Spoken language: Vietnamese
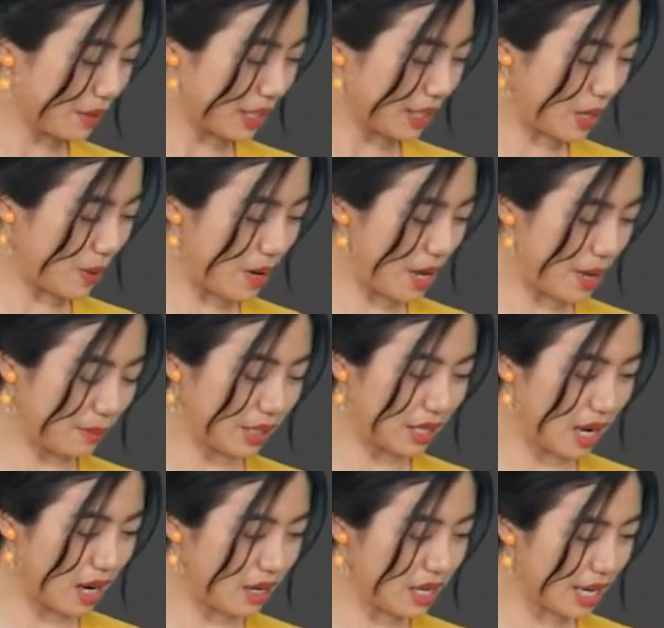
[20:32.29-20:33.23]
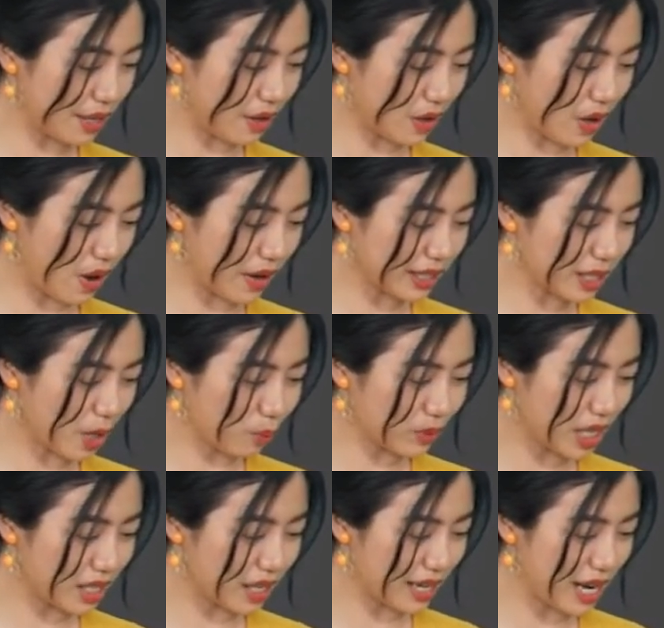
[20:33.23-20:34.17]
đâu rồi mình nhớ là nó có cái thông
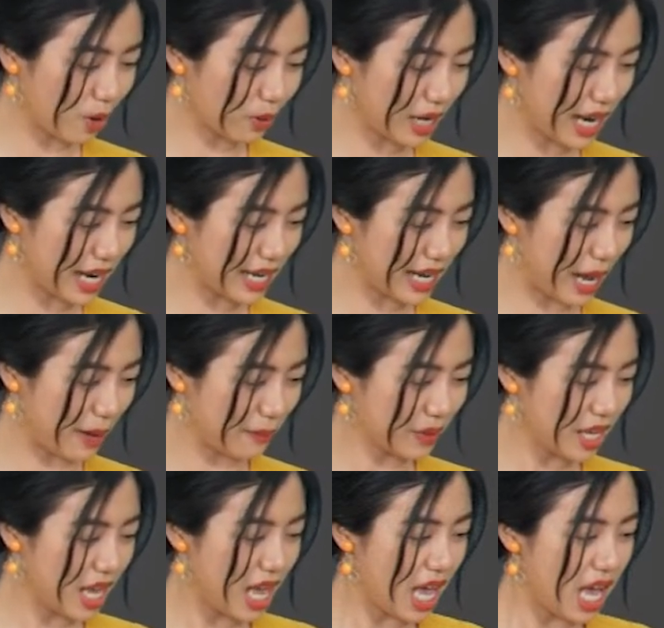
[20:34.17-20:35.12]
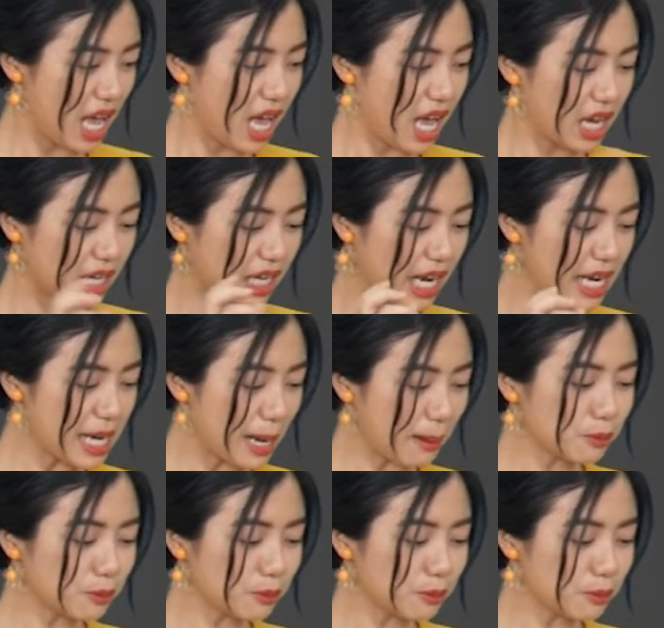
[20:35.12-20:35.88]
tin ở đâu đây nè cái nấm